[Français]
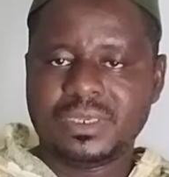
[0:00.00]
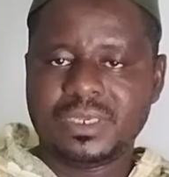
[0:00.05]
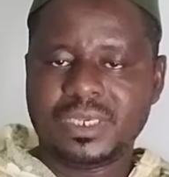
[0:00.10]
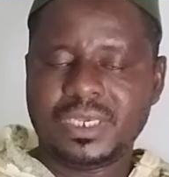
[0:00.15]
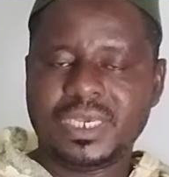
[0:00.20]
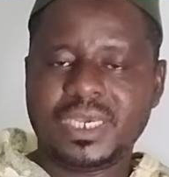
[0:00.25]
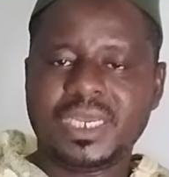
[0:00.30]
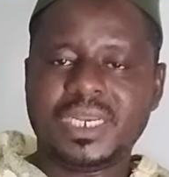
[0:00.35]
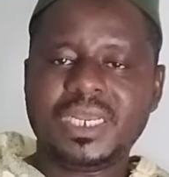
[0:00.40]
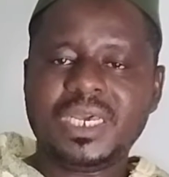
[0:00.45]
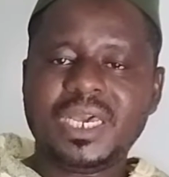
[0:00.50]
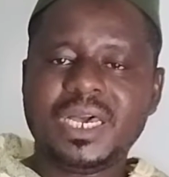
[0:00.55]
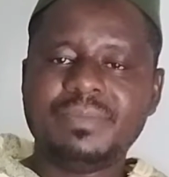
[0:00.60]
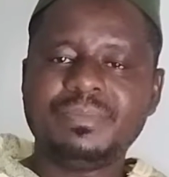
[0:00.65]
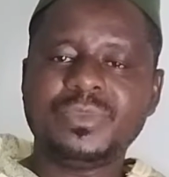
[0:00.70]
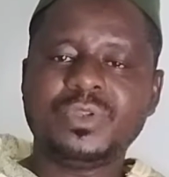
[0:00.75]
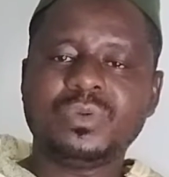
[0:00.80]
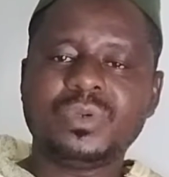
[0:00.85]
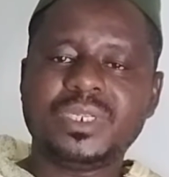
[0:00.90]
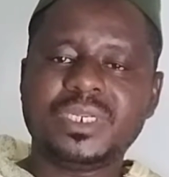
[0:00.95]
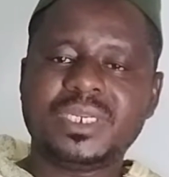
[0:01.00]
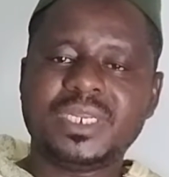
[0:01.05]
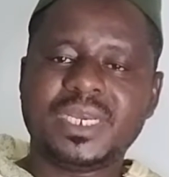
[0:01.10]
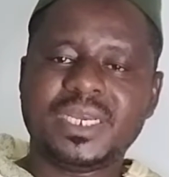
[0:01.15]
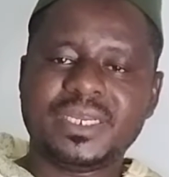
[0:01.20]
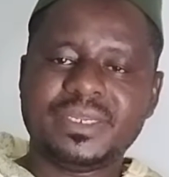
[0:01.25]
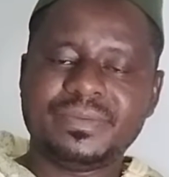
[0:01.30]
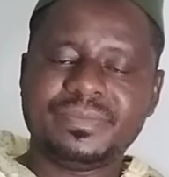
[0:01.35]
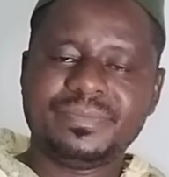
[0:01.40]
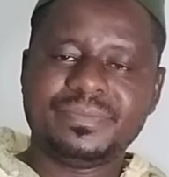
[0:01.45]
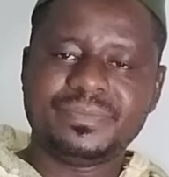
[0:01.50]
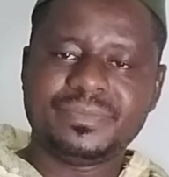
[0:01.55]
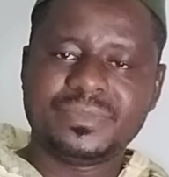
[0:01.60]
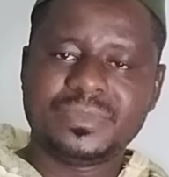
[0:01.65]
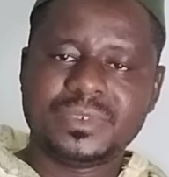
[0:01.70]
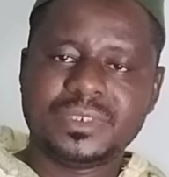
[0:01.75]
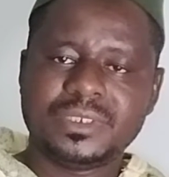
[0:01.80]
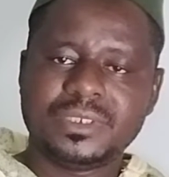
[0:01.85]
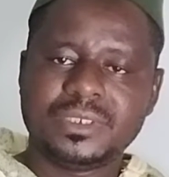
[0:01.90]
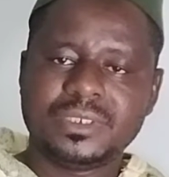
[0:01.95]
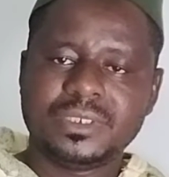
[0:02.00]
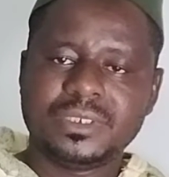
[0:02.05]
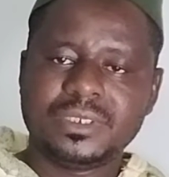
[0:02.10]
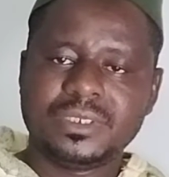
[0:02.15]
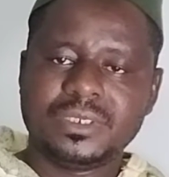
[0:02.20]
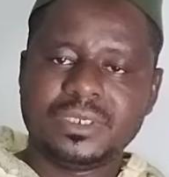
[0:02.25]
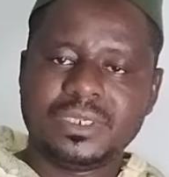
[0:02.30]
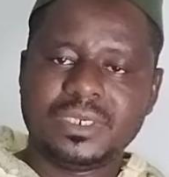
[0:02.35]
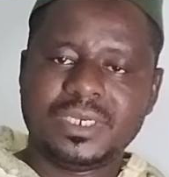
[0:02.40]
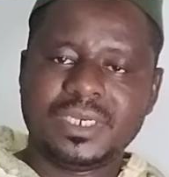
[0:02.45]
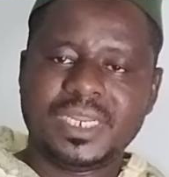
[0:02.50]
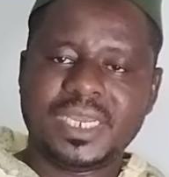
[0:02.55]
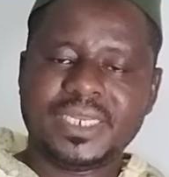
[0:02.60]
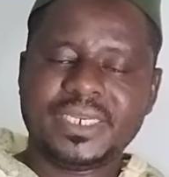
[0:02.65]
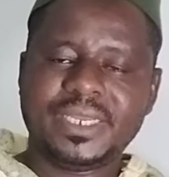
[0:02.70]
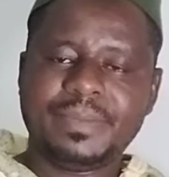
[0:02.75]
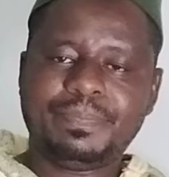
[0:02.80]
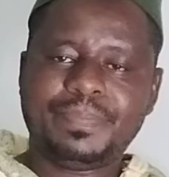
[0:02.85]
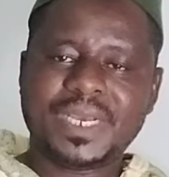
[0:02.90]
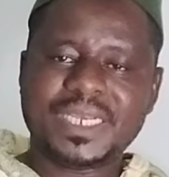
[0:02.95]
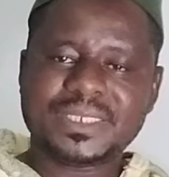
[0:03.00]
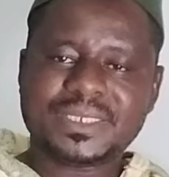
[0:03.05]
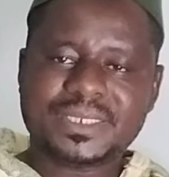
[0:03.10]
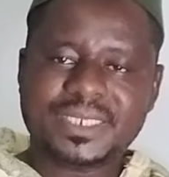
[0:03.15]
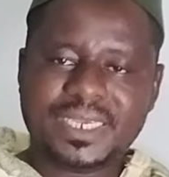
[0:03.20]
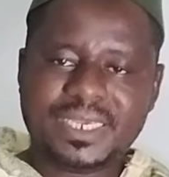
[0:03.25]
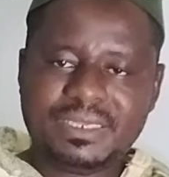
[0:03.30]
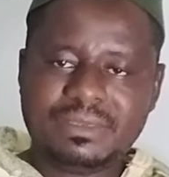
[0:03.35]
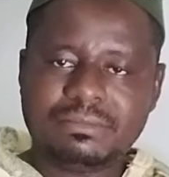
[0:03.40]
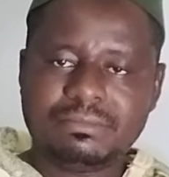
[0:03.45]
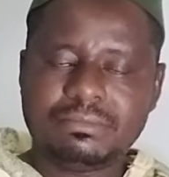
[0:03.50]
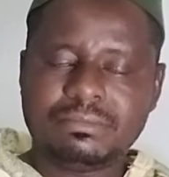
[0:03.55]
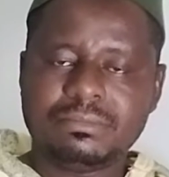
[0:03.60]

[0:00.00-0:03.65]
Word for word: Et Alhamdulillah, l'année passée,